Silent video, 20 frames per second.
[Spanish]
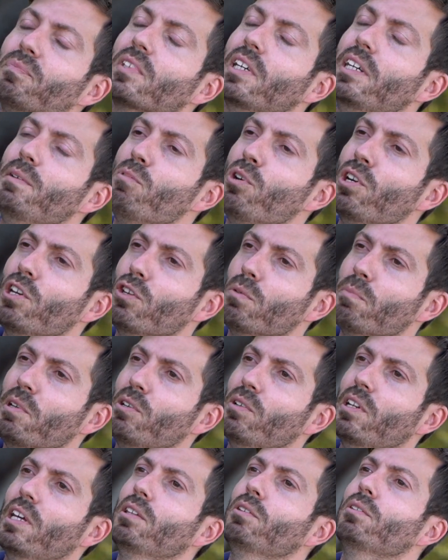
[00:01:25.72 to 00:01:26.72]
Hemos ido
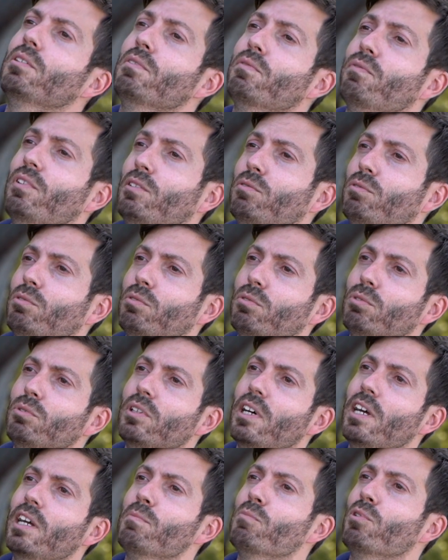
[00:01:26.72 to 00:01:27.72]
mejorando en
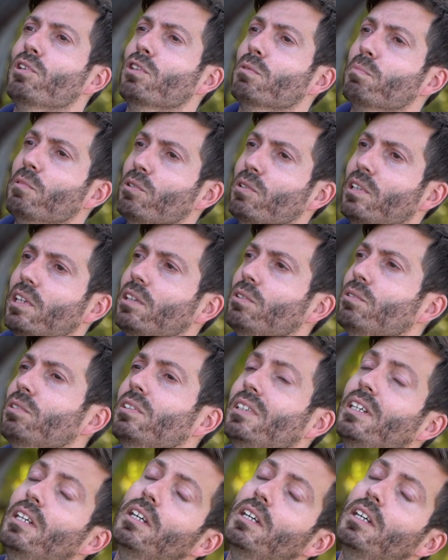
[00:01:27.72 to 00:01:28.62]
infraestructura, hemos ido mejorando